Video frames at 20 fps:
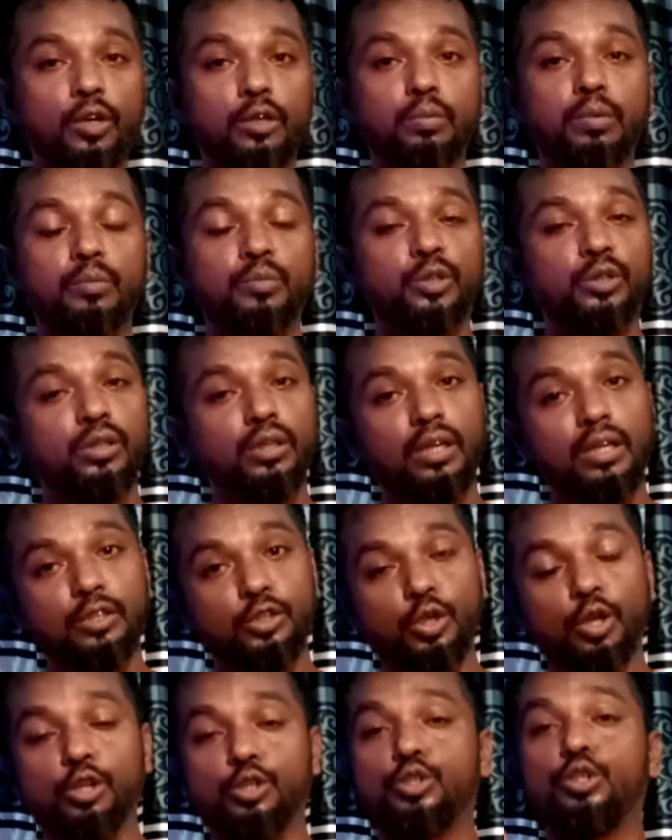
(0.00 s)
কনফার্ম করতে গেলে
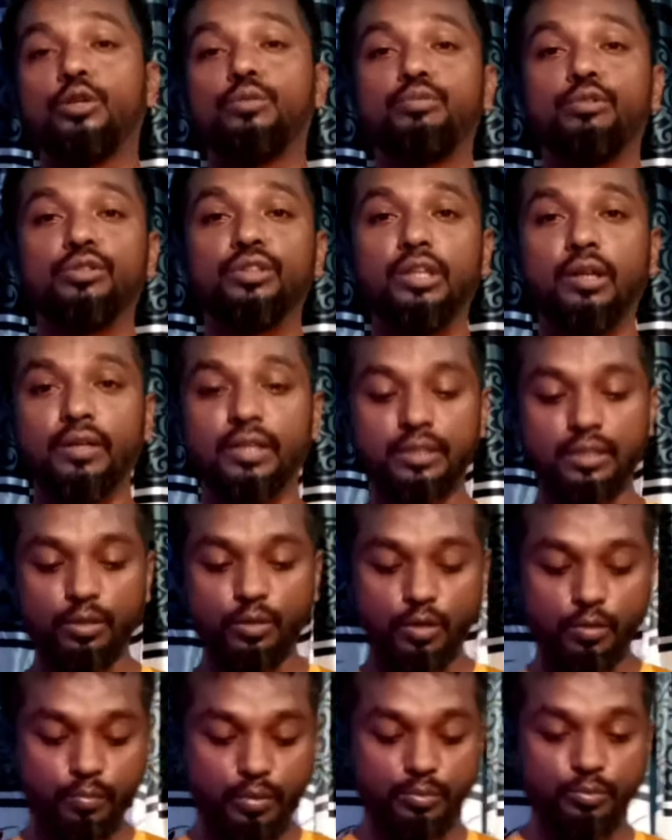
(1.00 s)
সরাসরি ফোন দিয়ে অর্ডারটি
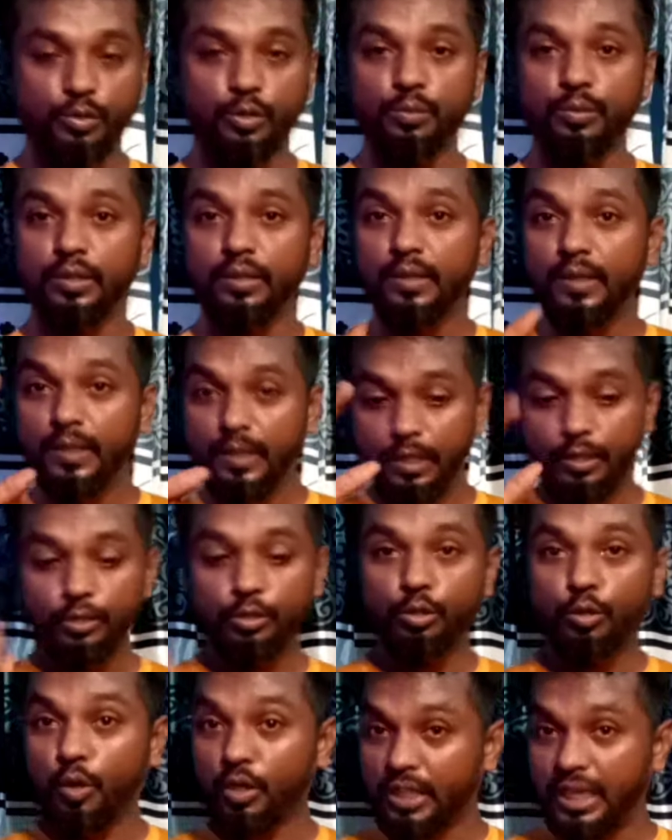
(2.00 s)
কনফার্ম করবেন তো
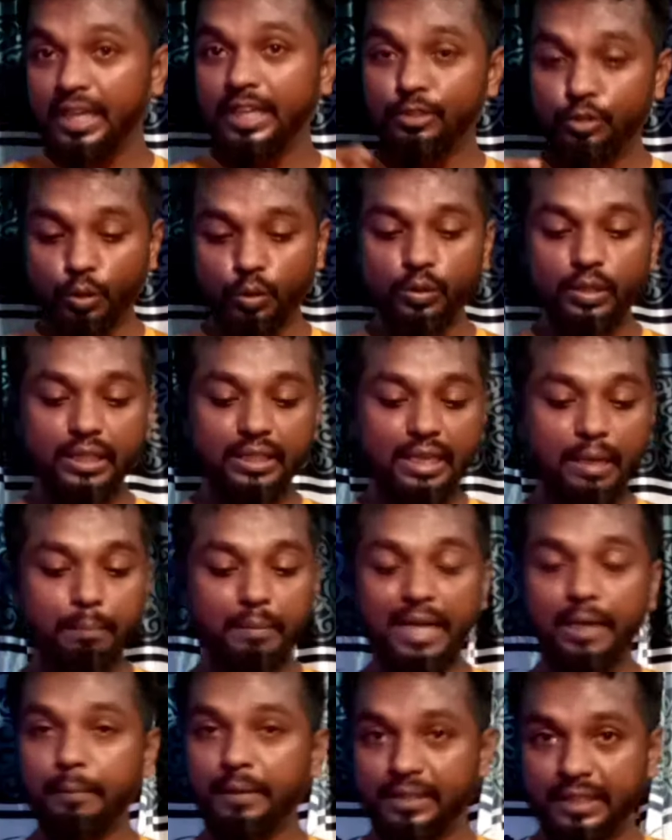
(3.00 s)
কথা নয় চলুন এটা
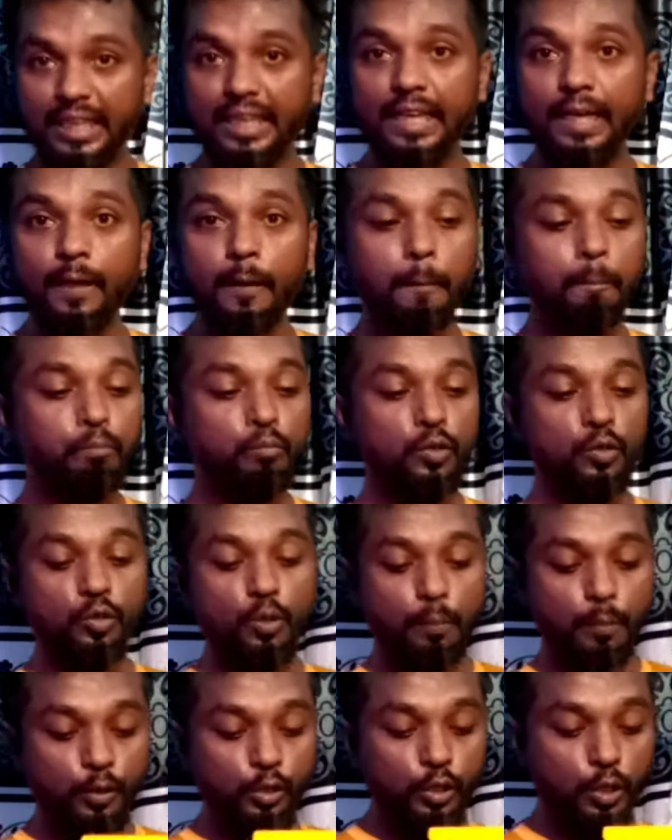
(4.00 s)
আমরা একবার দেখি তো
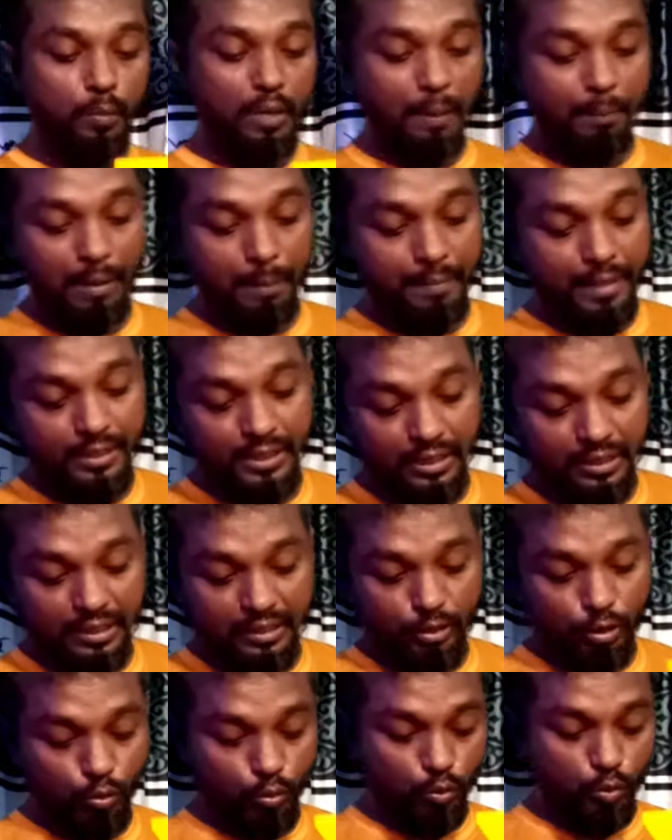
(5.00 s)
প্রথমে আমরা ম্যাজিকটি
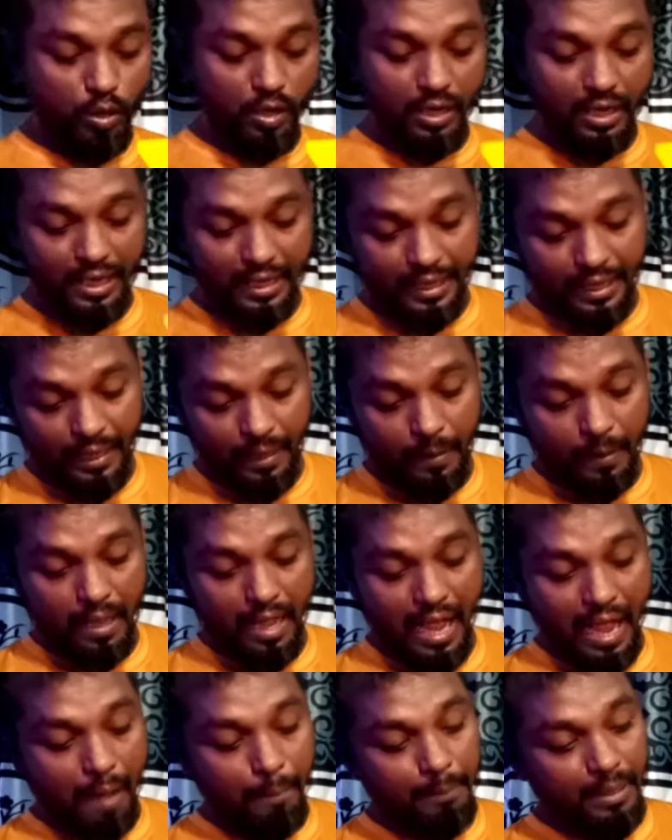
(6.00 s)
শুরু করার আগে
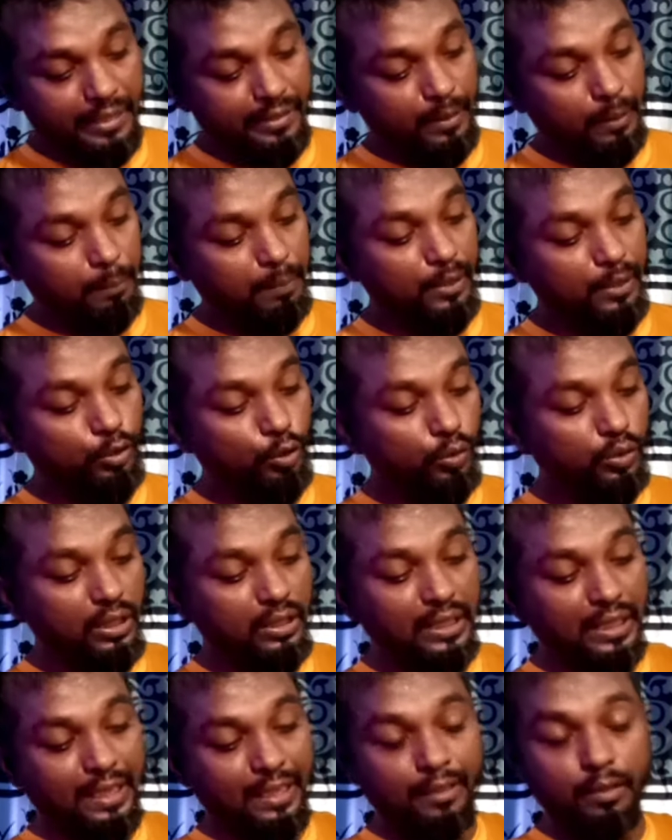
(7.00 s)
আমরা এটার ভিতরটা
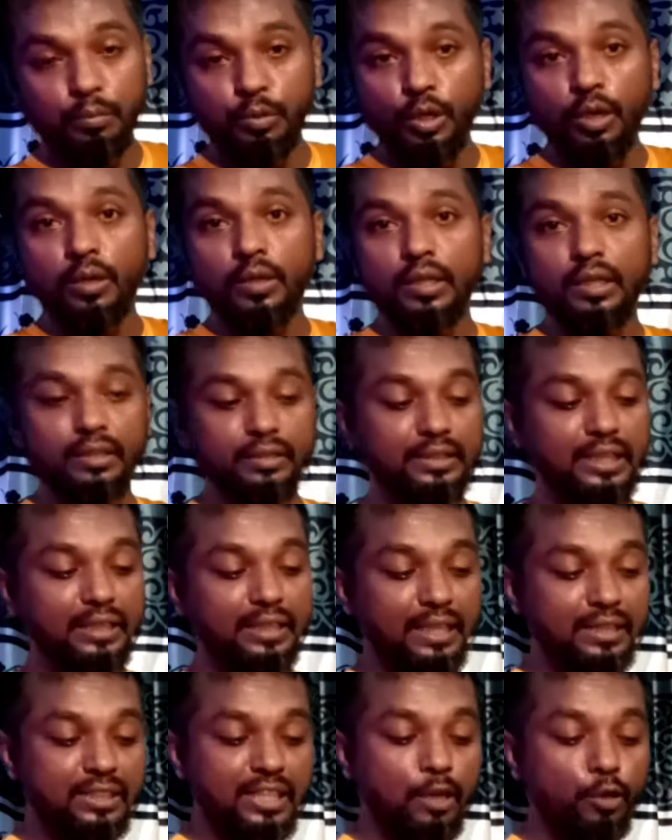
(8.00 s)
দেখে নিব
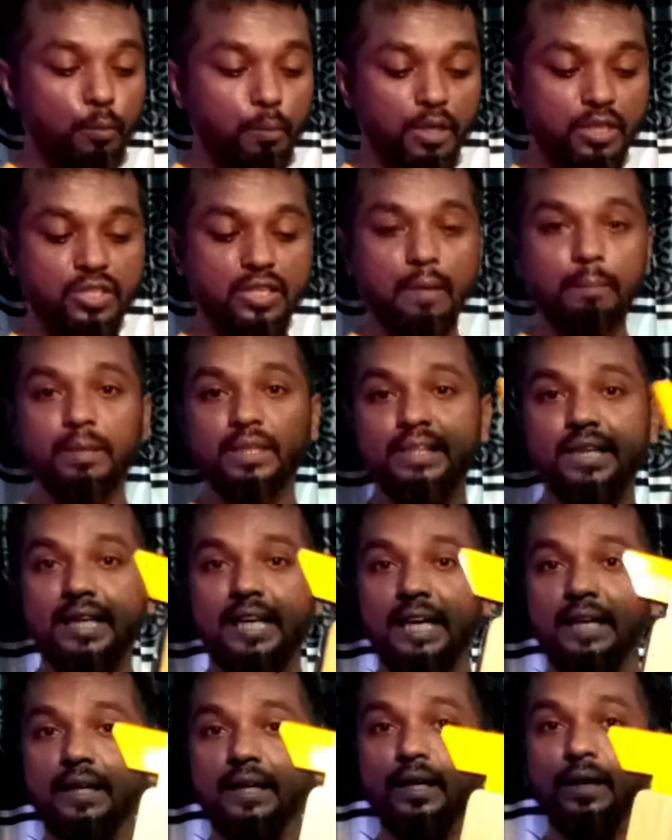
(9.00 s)
যেটা চারোপাশটা আমরা
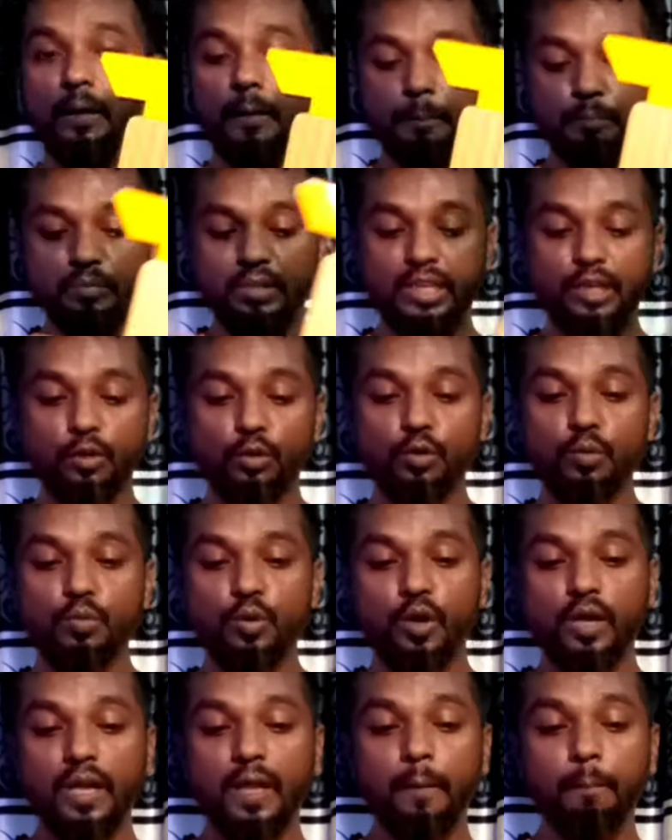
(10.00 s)
দেখে নিই কীরকম
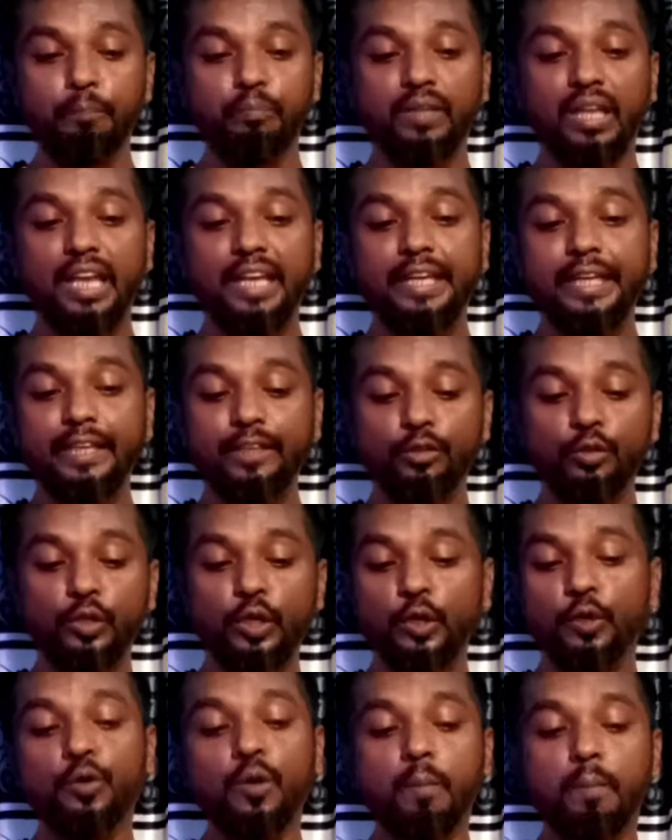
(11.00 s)
করা এটা কিন্তু
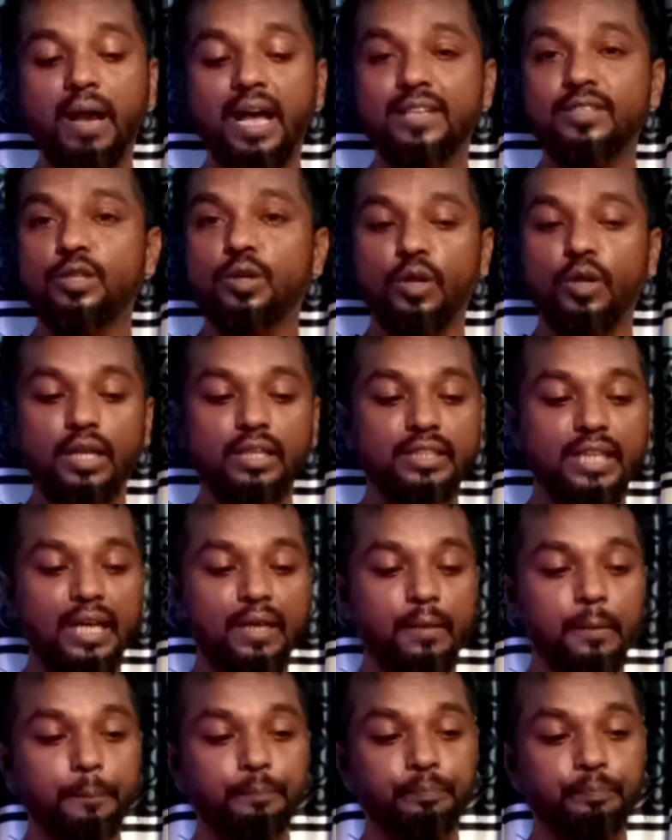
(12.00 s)
কীরকম ভাস করা যায়